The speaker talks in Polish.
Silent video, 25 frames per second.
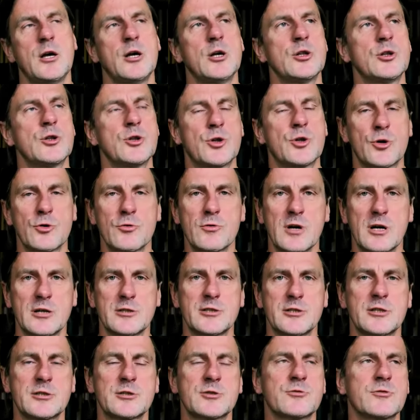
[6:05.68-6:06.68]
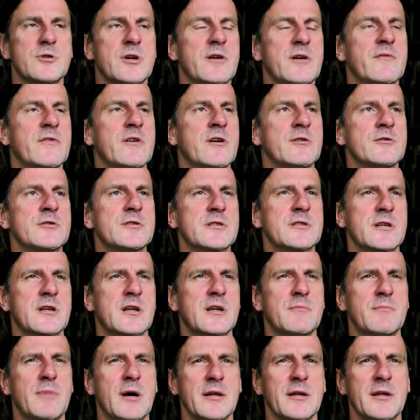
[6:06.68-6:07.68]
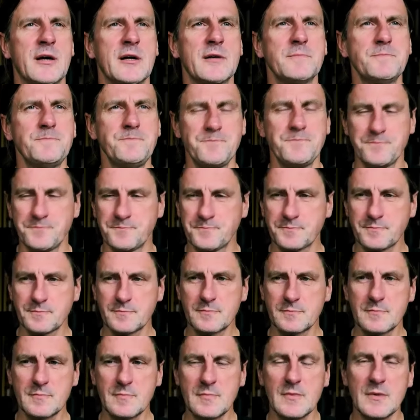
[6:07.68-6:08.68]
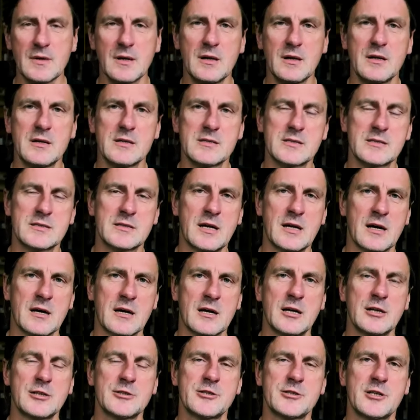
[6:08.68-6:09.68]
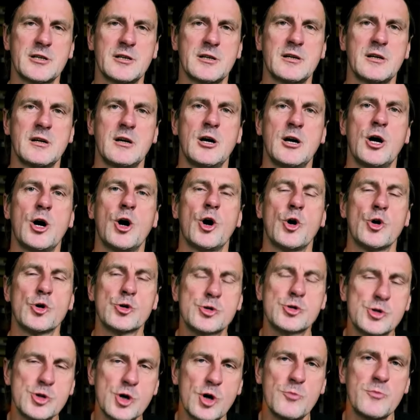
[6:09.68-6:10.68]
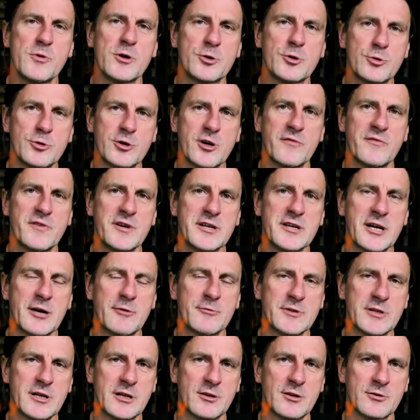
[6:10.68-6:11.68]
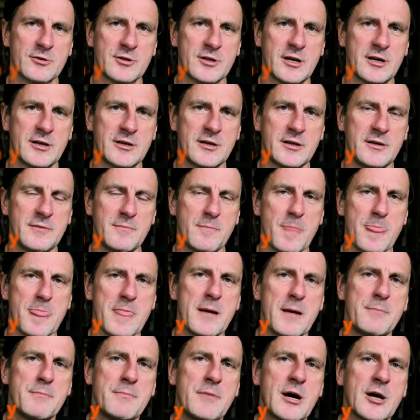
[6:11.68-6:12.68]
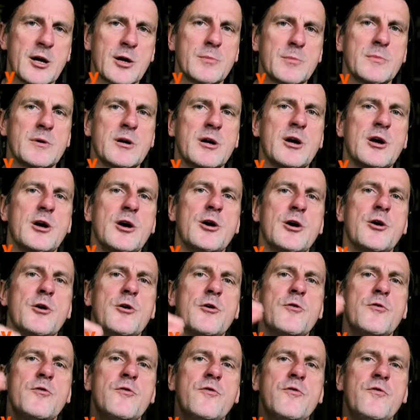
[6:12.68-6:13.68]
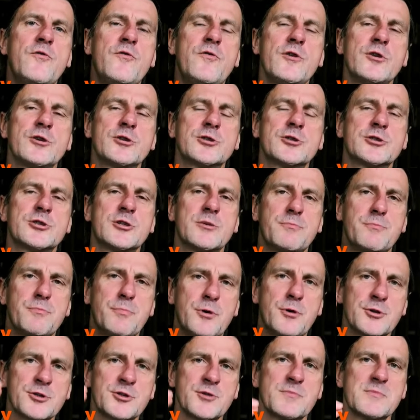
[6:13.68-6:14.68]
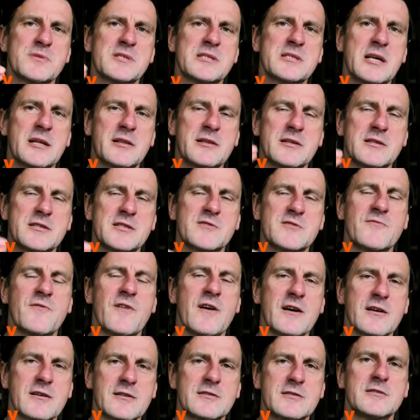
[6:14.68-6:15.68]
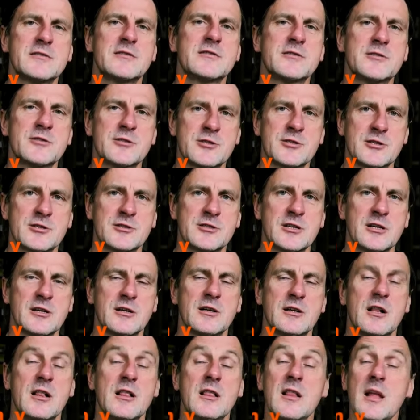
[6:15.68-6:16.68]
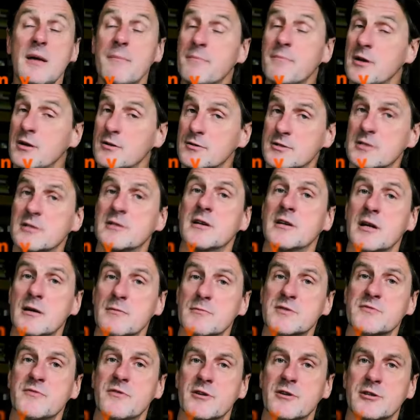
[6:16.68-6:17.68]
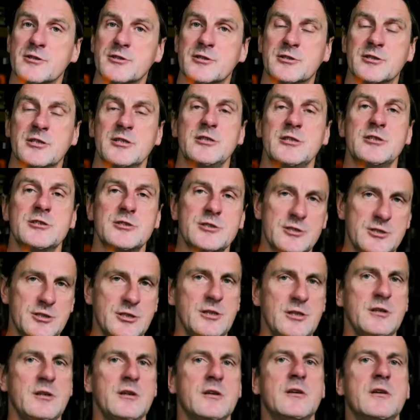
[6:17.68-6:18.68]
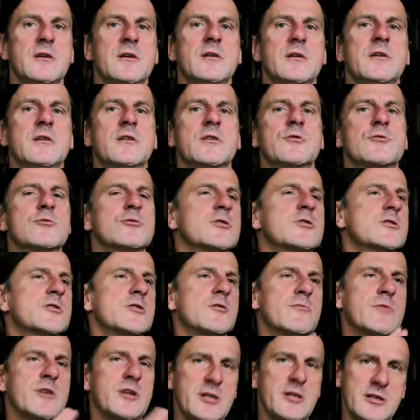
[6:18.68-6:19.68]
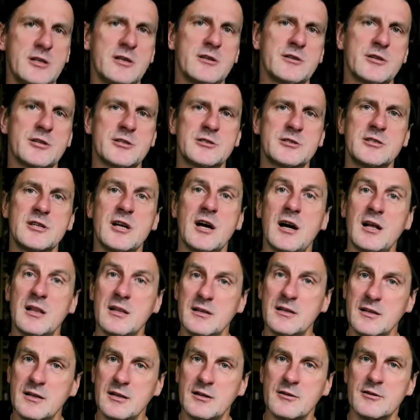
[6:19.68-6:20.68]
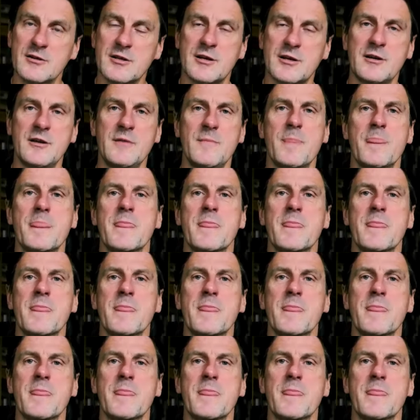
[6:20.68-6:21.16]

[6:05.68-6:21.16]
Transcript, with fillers: Druga rzecz, która wychodzi z takich badań, jest taka, że osoby, które wygrały na loterii, mają wyższy poziom satysfakcji z życia lepiej oceniają swoje życie niż ci, którzy są identyczni, ale na loterii